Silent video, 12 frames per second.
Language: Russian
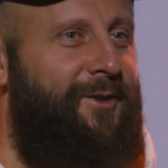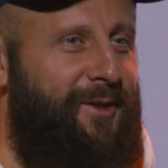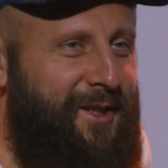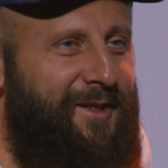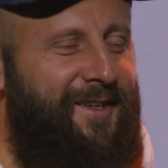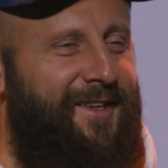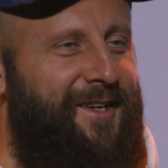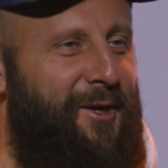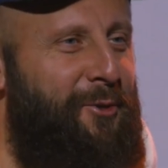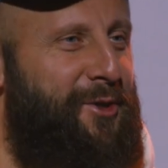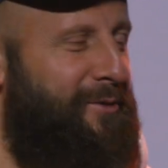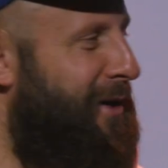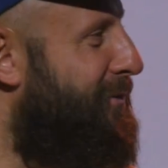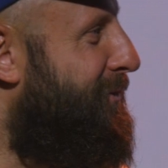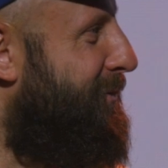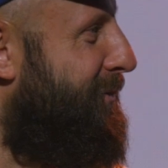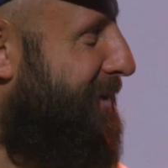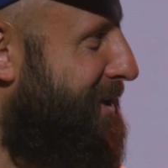Ну, это ключевая
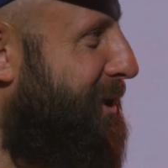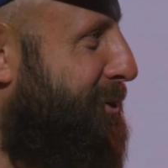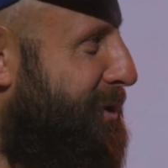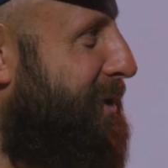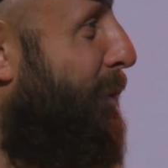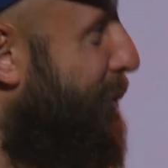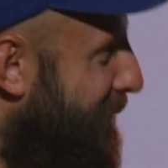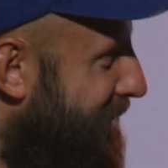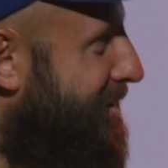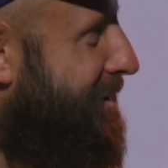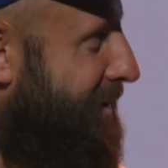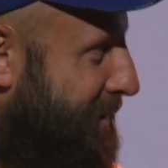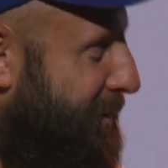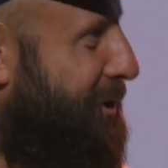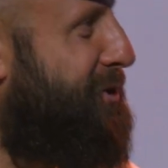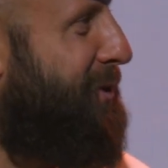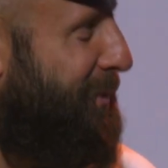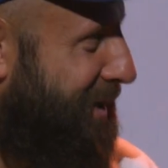фраза, которую я запомнил из
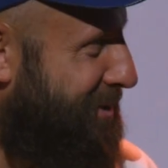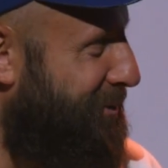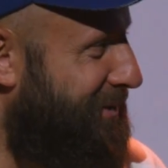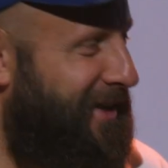систематического богословия.